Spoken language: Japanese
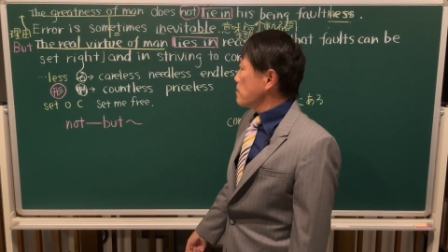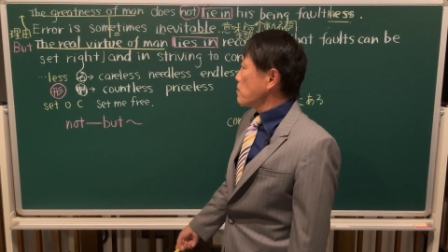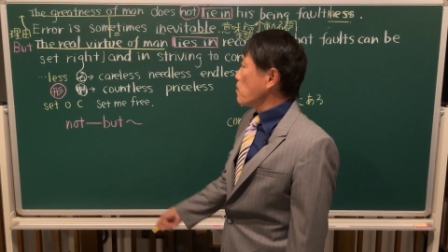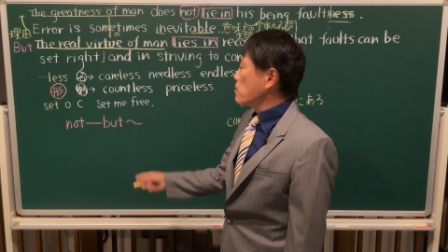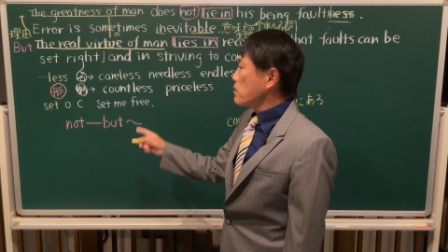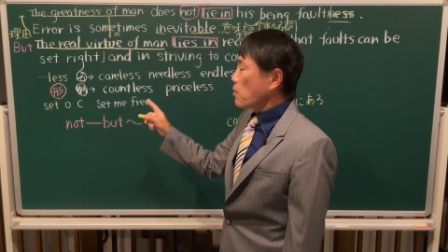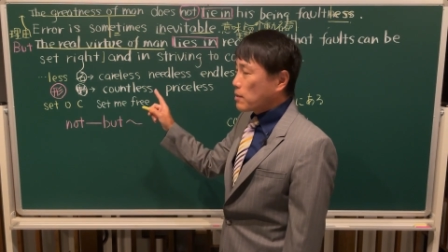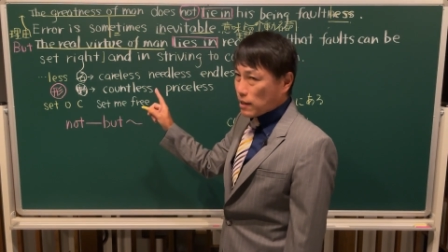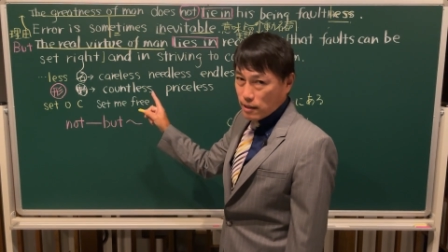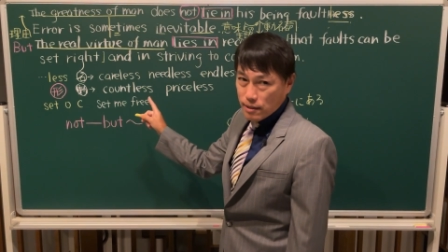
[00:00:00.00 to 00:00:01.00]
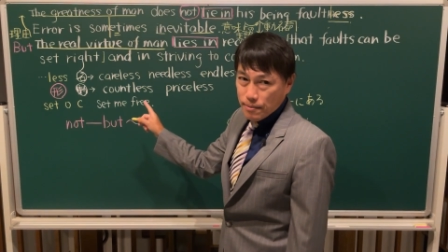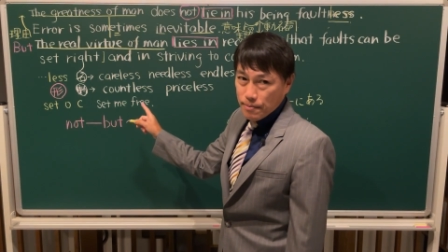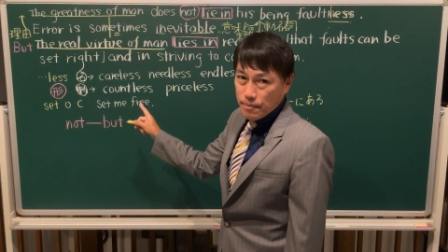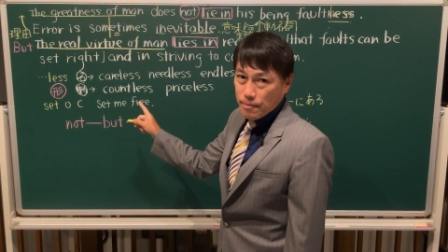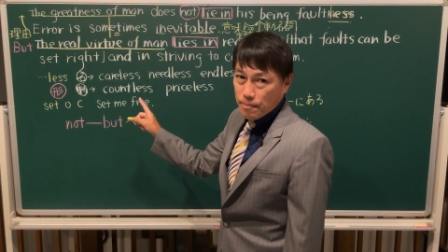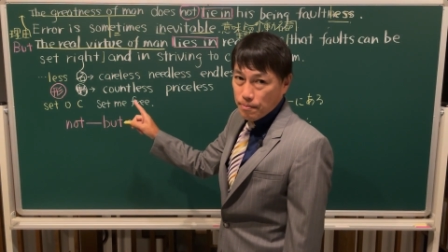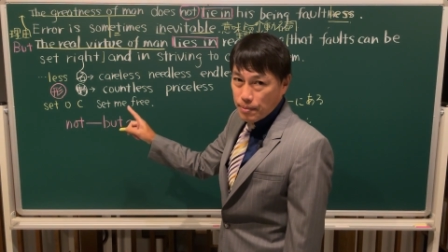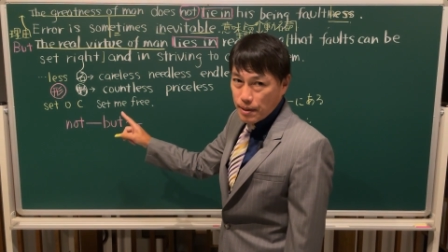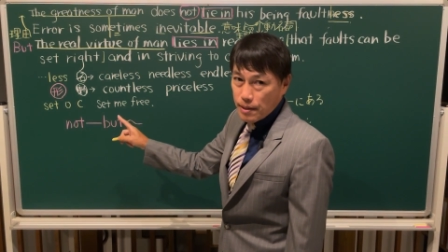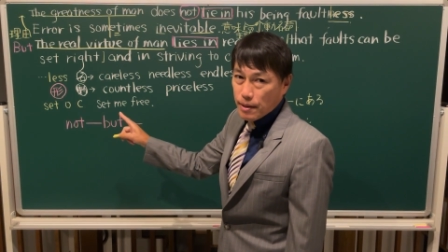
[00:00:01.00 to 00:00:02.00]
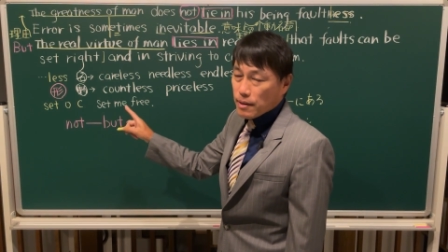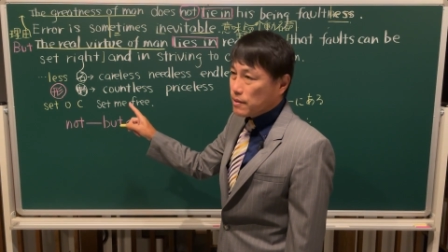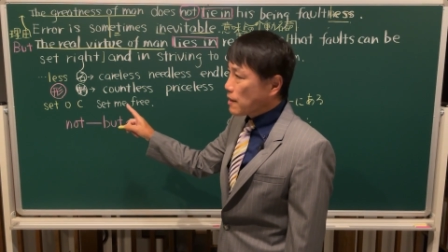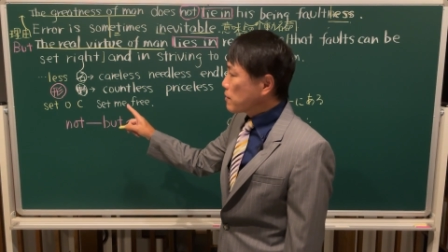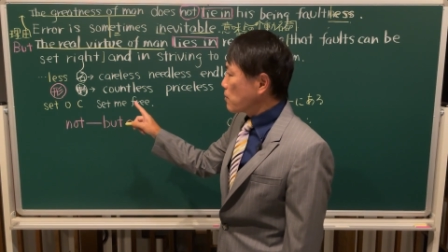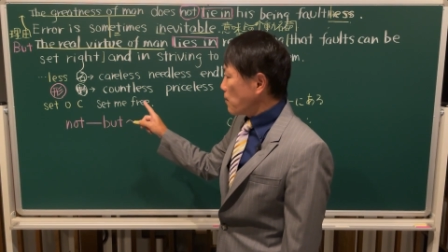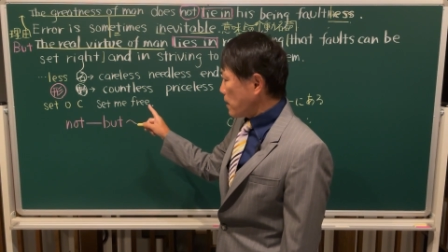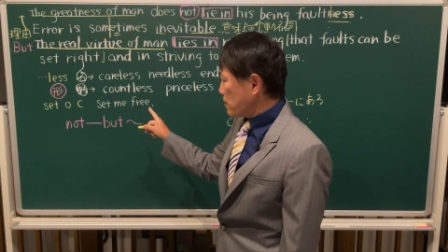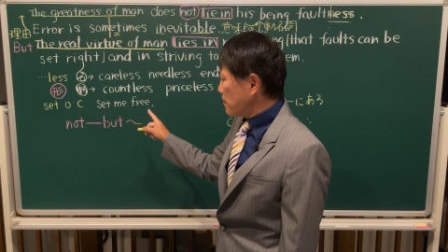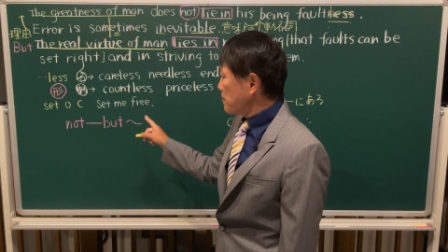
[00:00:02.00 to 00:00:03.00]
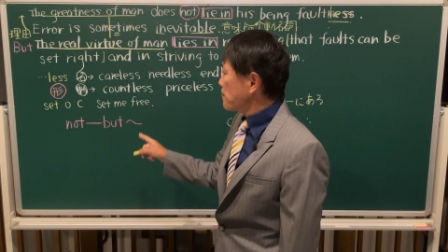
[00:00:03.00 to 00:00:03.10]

の受動体です。be set right